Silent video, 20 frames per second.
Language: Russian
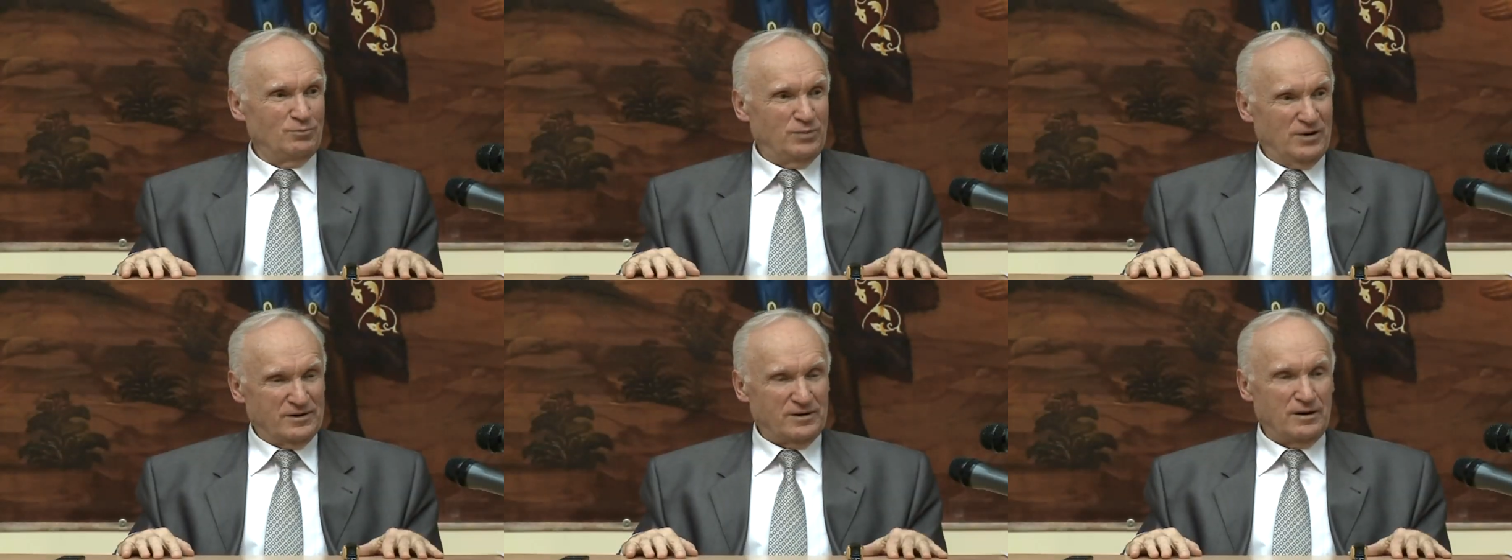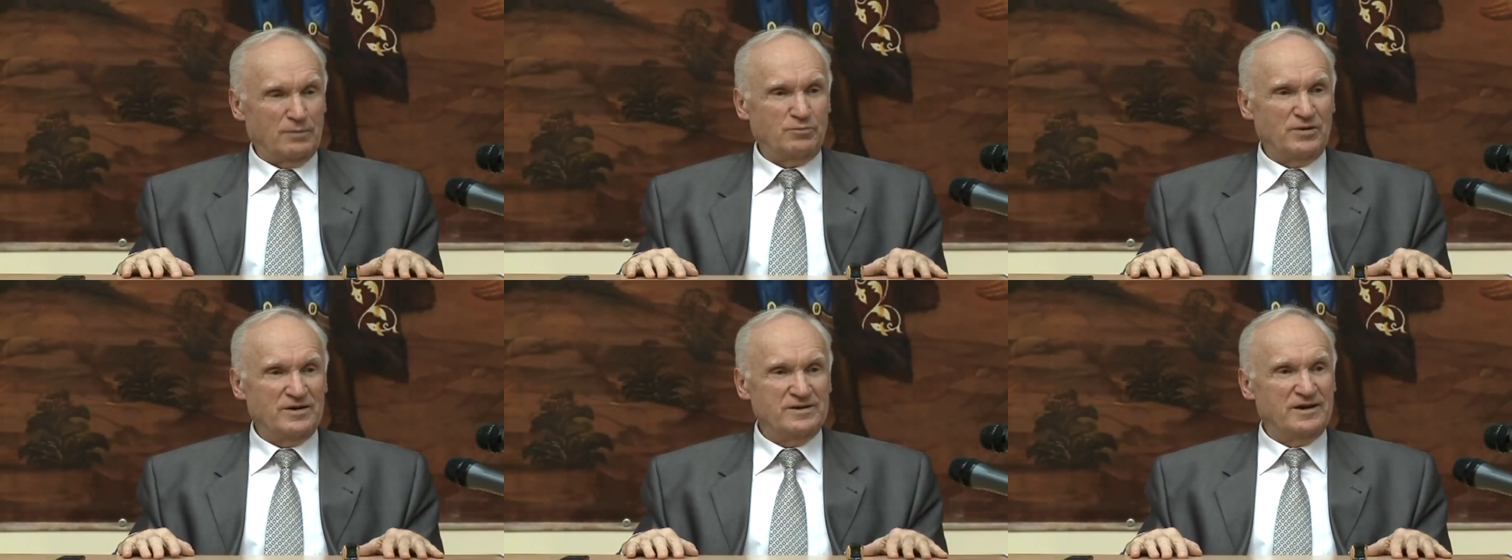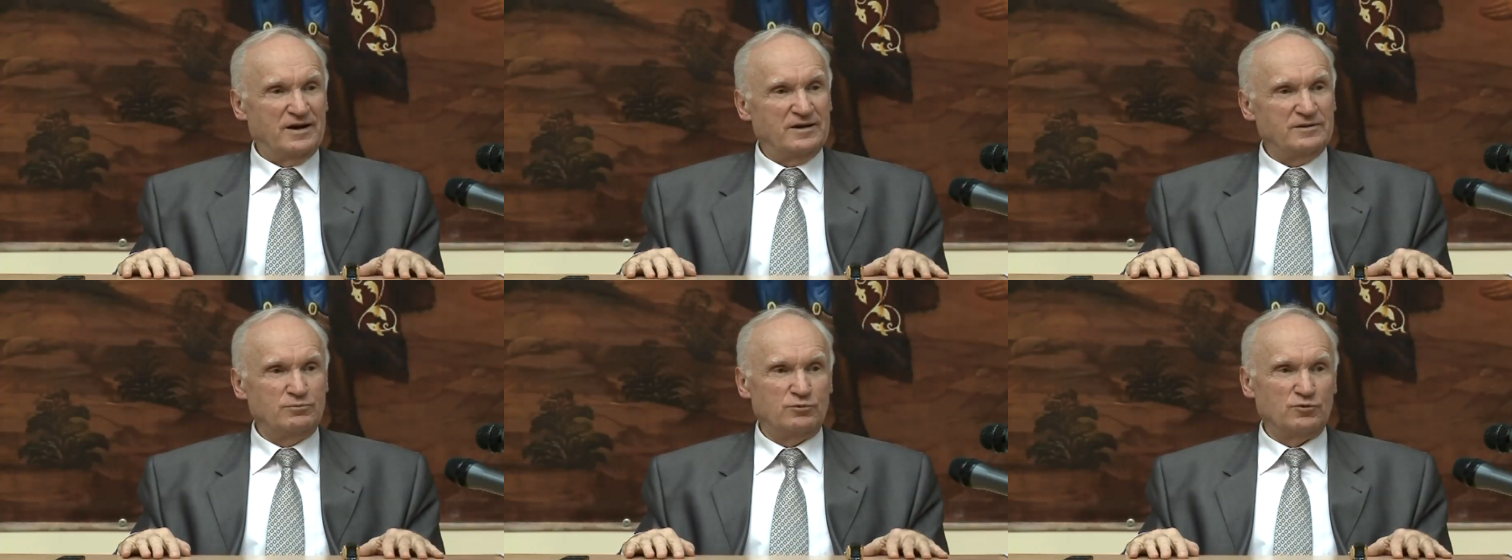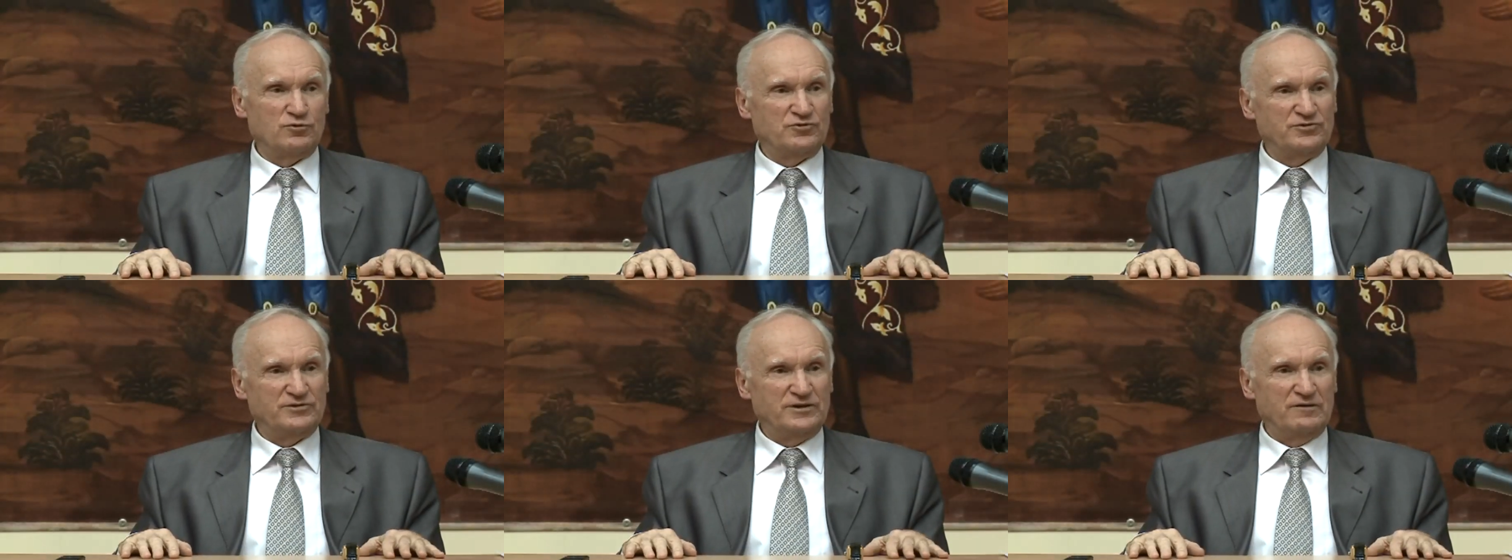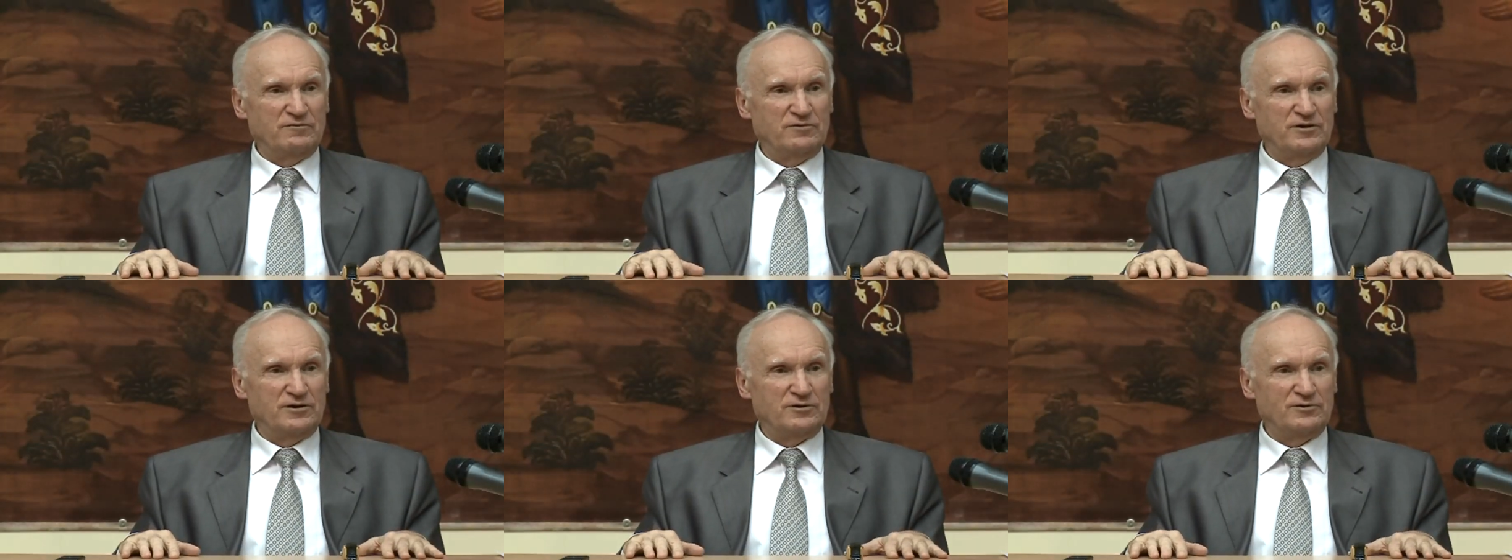Пора понять бы уж,
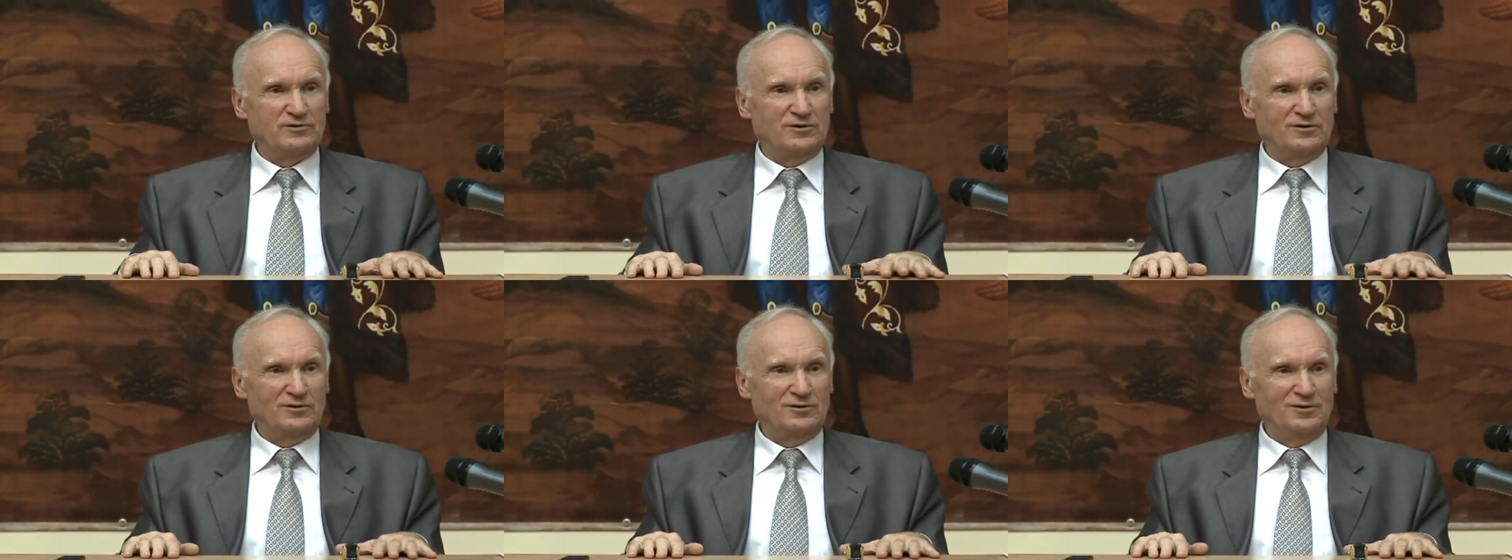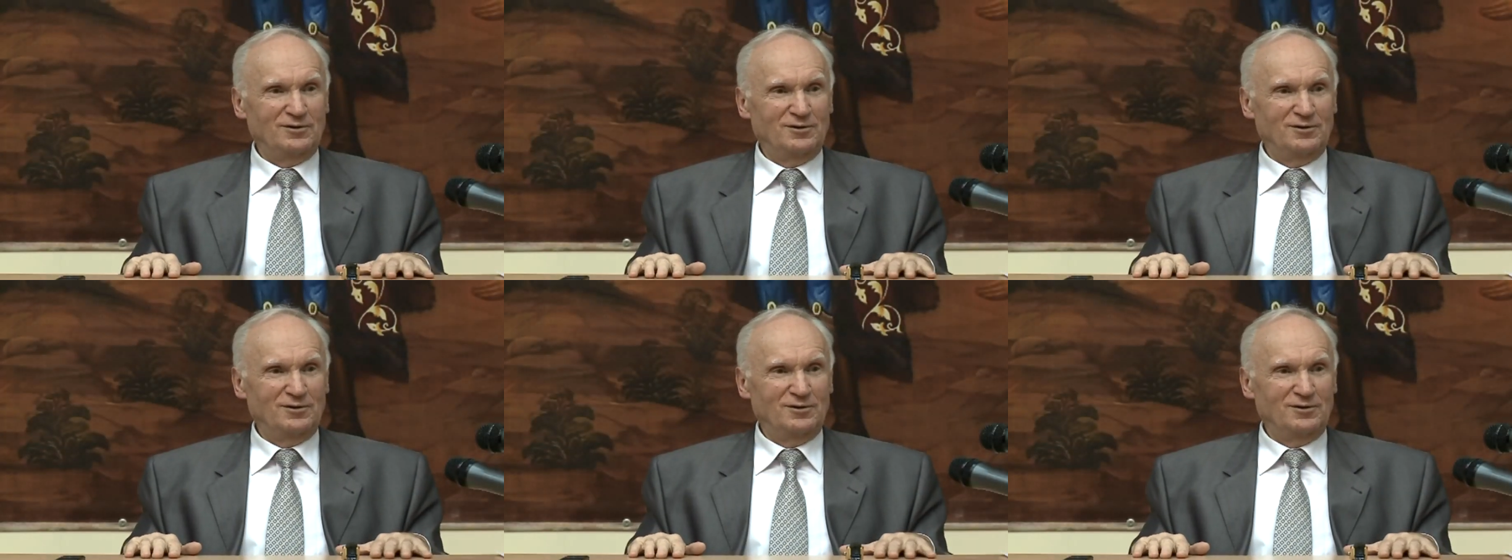наверное.